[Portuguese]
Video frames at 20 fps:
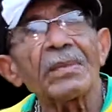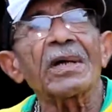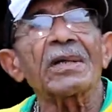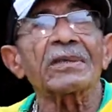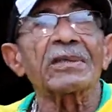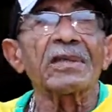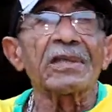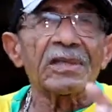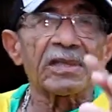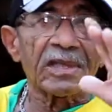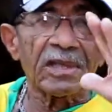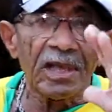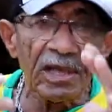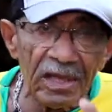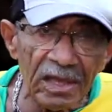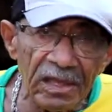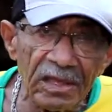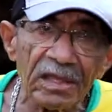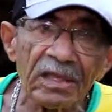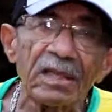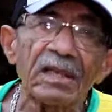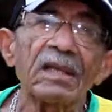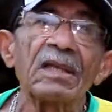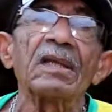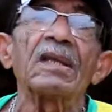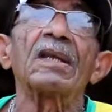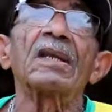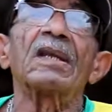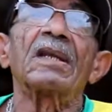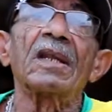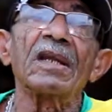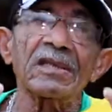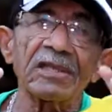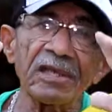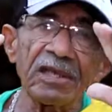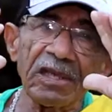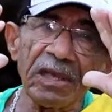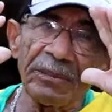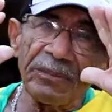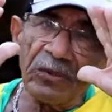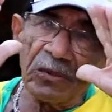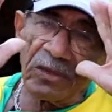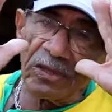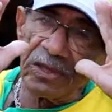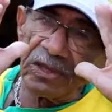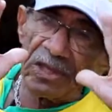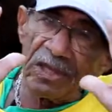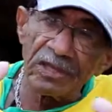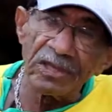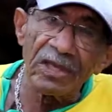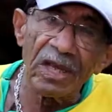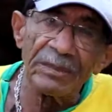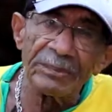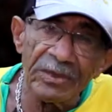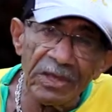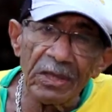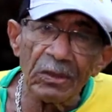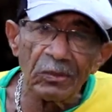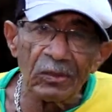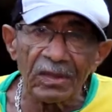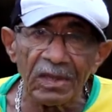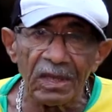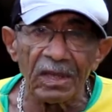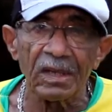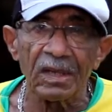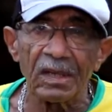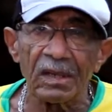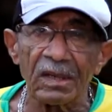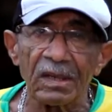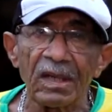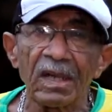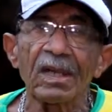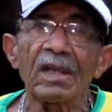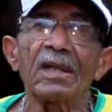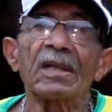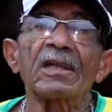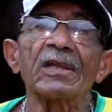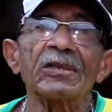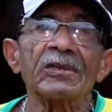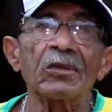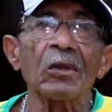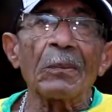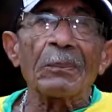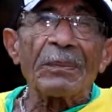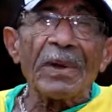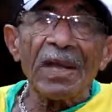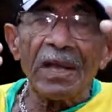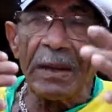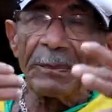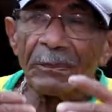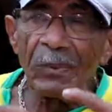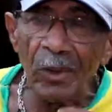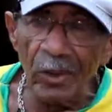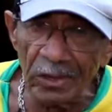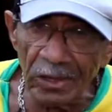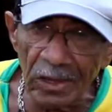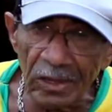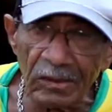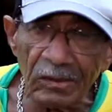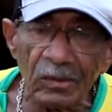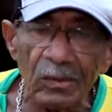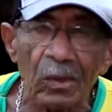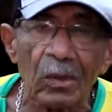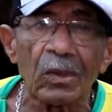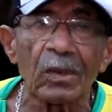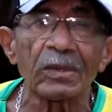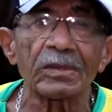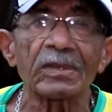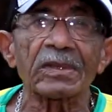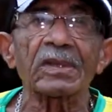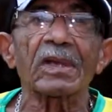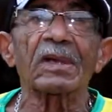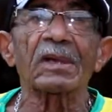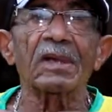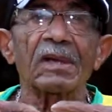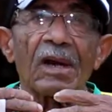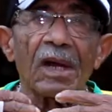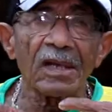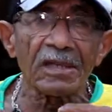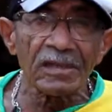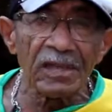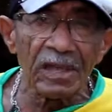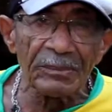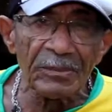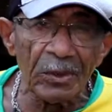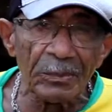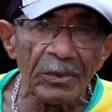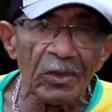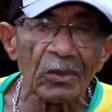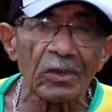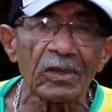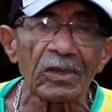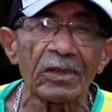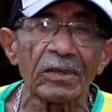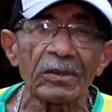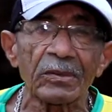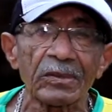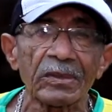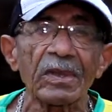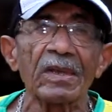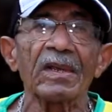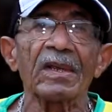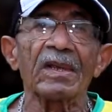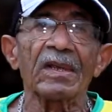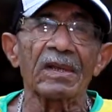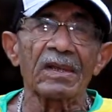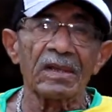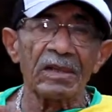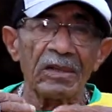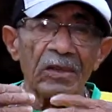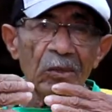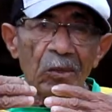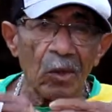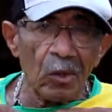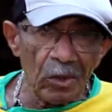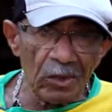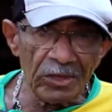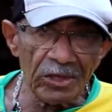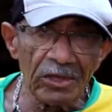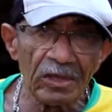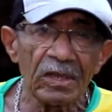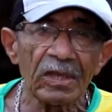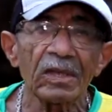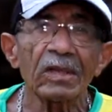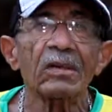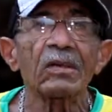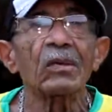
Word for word: mas entende que nesse tempo você já sabia o que era. E seu pai apoiando nós, graças a meu bom Deus. E hoje,